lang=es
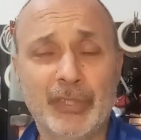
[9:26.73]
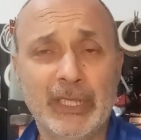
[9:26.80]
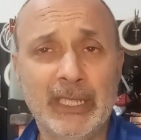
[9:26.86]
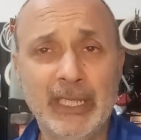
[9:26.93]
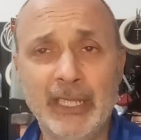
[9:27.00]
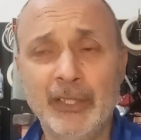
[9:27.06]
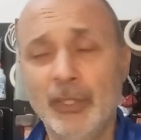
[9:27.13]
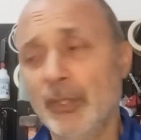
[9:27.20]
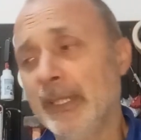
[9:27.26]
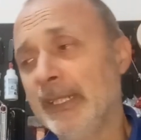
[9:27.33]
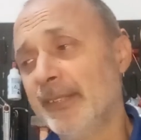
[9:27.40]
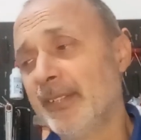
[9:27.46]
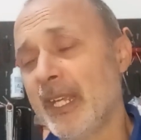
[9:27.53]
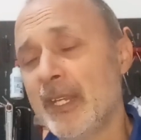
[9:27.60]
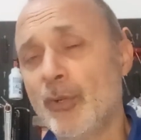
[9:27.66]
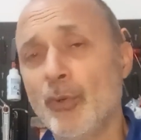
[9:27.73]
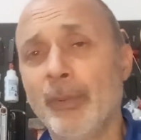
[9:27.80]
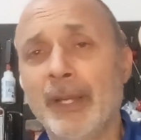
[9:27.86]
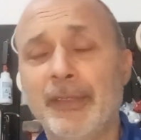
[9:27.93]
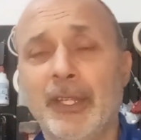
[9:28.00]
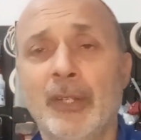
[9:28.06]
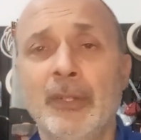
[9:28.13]
siguiendo en esa
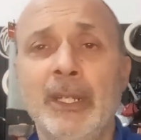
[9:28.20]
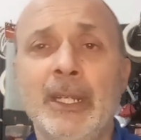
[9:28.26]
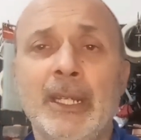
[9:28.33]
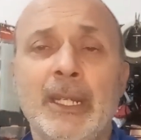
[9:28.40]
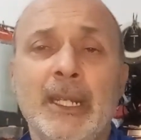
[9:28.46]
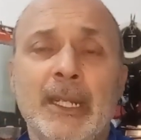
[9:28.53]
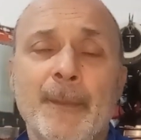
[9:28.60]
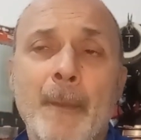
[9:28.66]
incubación,